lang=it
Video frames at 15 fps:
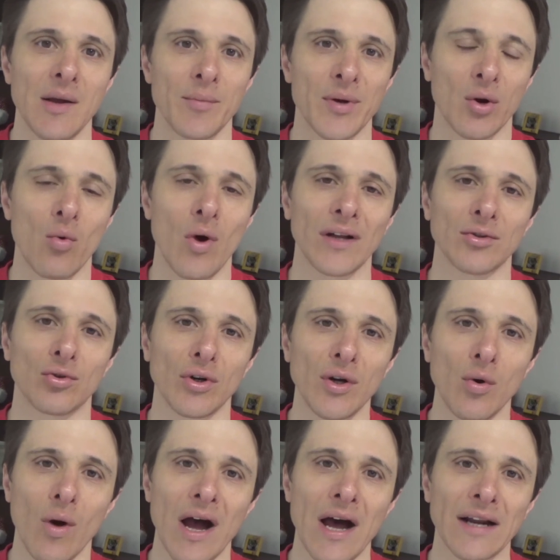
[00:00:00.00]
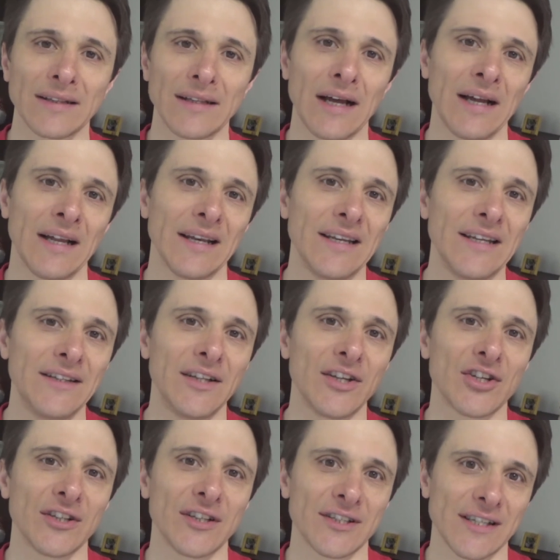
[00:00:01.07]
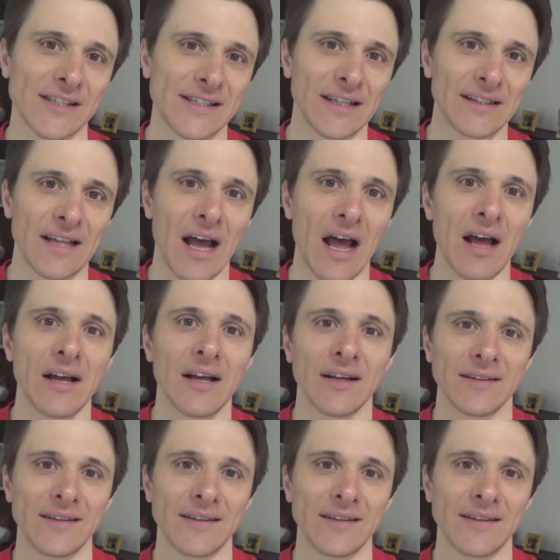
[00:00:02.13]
per quanto riguarda l'indice di sazietà